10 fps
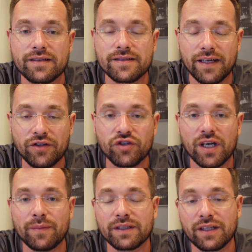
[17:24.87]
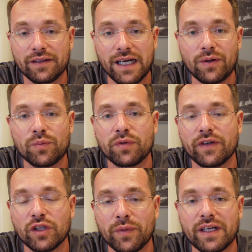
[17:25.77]
zdjęcia, materiały,
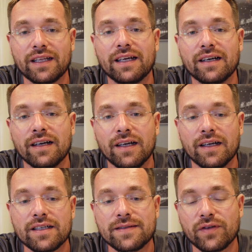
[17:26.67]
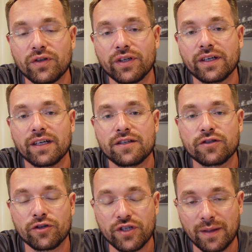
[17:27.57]
powiadomienia na swoich
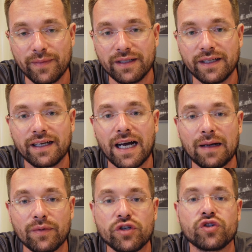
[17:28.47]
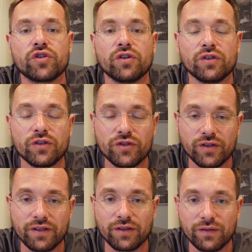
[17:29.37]
social mediach, aby ściągnąć
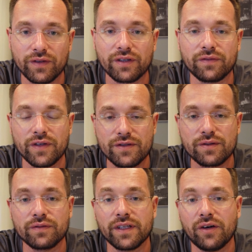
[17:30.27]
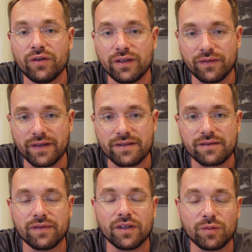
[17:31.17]
tych nowych widzów na
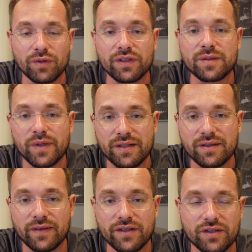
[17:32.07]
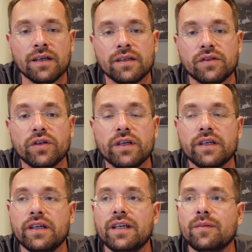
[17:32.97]
OnlyFans. Wiadomo, to jest bardzo ważne. No i
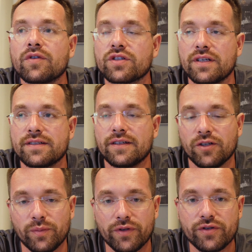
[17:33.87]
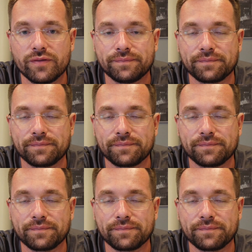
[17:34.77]
ile można zarobić